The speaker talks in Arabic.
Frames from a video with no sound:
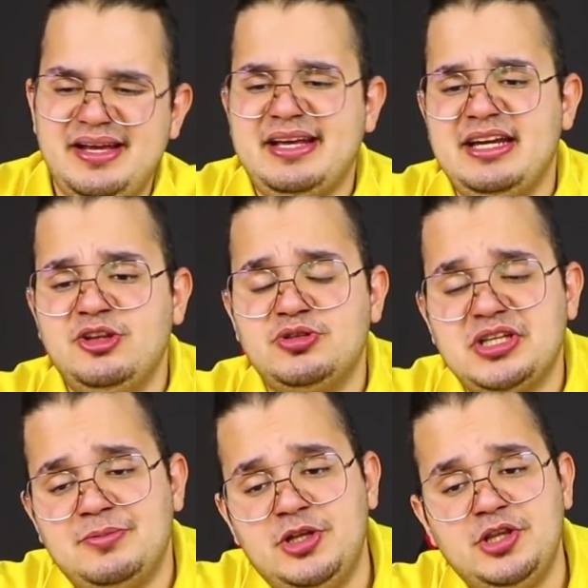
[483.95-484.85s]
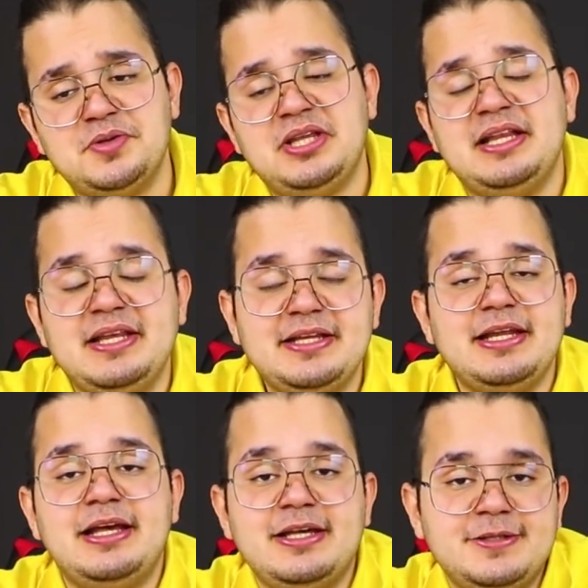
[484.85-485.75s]
يا اخي لانه ترى محتوى تحديات
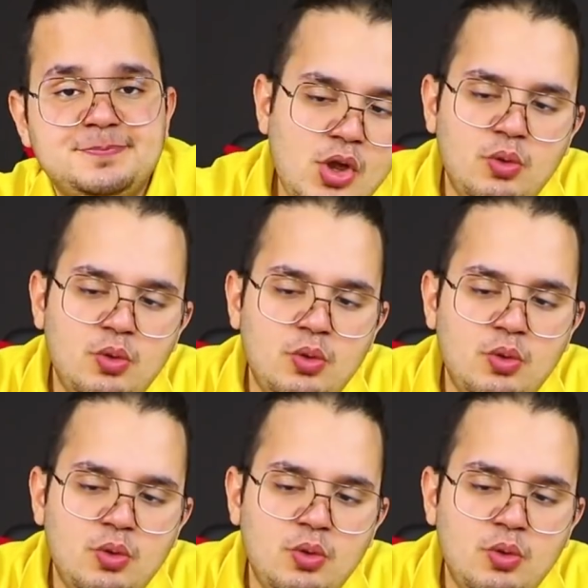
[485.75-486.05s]
الاكل